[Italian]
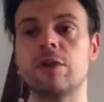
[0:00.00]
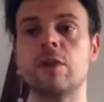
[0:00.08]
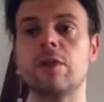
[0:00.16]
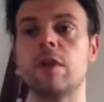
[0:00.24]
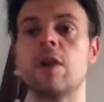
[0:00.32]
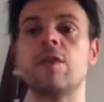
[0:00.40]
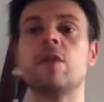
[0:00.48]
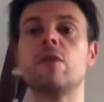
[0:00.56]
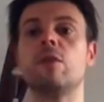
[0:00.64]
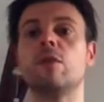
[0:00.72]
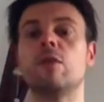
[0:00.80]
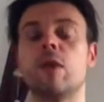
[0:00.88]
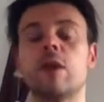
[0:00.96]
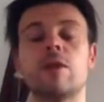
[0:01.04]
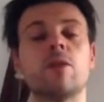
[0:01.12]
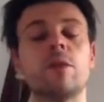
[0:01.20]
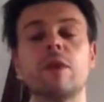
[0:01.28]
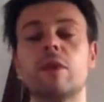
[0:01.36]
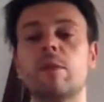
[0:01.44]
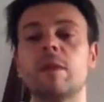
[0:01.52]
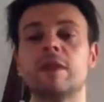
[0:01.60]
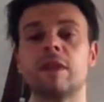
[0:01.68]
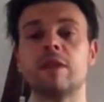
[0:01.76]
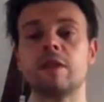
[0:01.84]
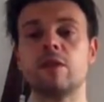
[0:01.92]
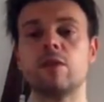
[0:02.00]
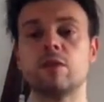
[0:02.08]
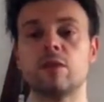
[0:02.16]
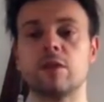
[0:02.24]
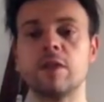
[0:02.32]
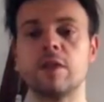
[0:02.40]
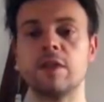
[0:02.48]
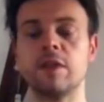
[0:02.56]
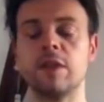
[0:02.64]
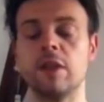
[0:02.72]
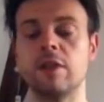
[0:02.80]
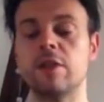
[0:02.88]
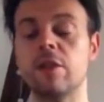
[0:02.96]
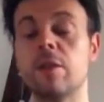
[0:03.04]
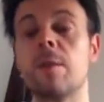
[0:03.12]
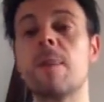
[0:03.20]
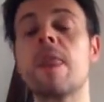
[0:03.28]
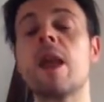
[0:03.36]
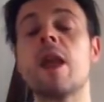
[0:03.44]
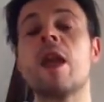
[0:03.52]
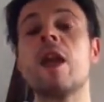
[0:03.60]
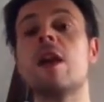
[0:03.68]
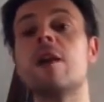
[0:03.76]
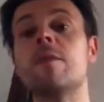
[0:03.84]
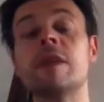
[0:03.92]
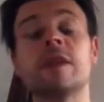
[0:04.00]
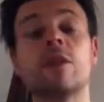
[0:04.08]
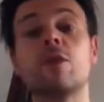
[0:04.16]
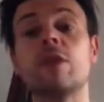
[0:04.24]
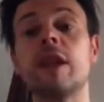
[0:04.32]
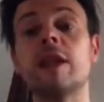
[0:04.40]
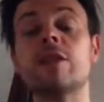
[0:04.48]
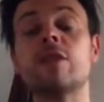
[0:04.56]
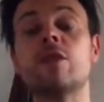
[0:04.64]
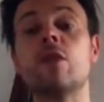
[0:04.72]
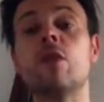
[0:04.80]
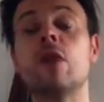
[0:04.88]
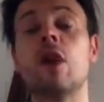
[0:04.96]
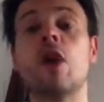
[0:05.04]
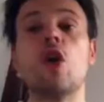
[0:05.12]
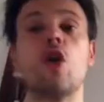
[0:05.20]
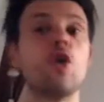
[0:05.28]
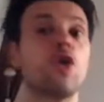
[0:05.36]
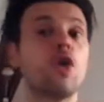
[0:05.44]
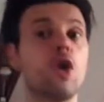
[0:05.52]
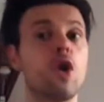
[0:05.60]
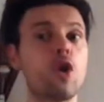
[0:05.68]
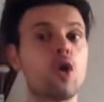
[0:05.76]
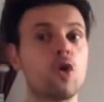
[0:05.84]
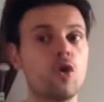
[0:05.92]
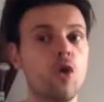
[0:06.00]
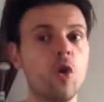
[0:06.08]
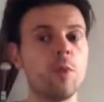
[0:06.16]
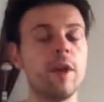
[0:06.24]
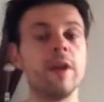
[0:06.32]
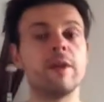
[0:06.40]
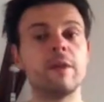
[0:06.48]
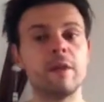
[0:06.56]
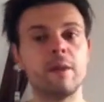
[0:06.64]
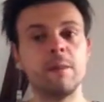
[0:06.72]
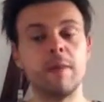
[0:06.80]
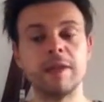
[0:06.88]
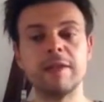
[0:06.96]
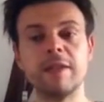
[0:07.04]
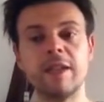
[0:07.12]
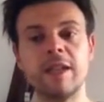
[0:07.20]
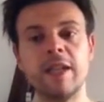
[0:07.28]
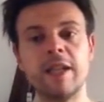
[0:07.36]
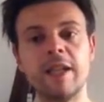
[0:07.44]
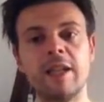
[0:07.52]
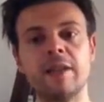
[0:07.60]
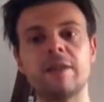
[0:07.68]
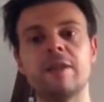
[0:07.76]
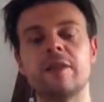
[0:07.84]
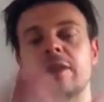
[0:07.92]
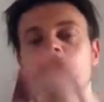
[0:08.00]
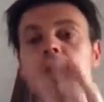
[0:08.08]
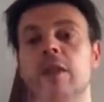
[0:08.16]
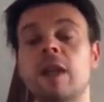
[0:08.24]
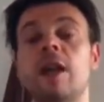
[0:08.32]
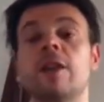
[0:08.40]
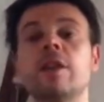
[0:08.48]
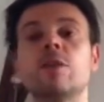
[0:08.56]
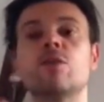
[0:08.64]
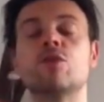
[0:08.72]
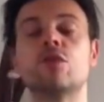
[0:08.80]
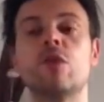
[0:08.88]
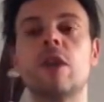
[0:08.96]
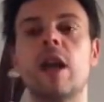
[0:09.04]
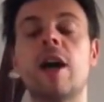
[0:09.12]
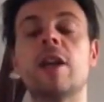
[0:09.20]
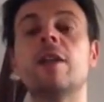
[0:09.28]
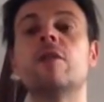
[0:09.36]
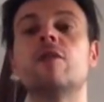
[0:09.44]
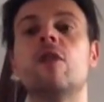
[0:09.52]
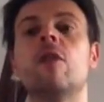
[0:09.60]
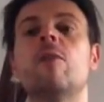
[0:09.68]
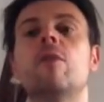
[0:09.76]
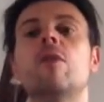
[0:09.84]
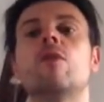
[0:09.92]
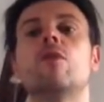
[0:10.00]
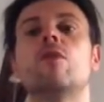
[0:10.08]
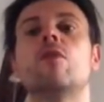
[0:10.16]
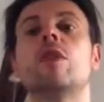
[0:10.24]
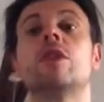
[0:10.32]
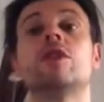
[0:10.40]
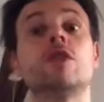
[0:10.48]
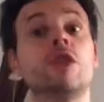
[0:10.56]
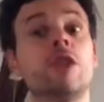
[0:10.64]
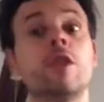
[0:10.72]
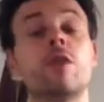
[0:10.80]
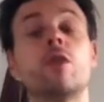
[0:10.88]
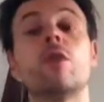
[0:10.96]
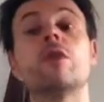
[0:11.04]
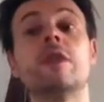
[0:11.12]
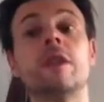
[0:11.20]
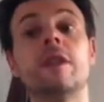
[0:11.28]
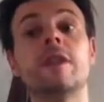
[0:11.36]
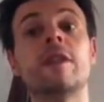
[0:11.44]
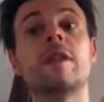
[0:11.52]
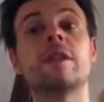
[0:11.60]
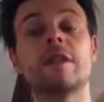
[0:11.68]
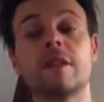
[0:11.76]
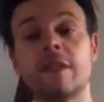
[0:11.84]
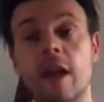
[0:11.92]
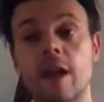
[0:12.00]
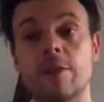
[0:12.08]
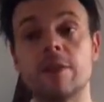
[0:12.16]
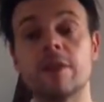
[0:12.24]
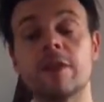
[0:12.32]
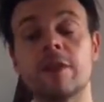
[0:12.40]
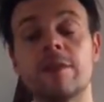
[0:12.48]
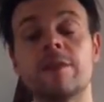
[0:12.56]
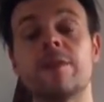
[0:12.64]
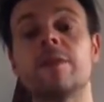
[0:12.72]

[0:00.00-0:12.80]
Voglio farvi comunque un argomento abbastanza corto e sintetico. Mi è stato chiesto come mantenere i guadagni muscolari dopo un ciclo di SARMS.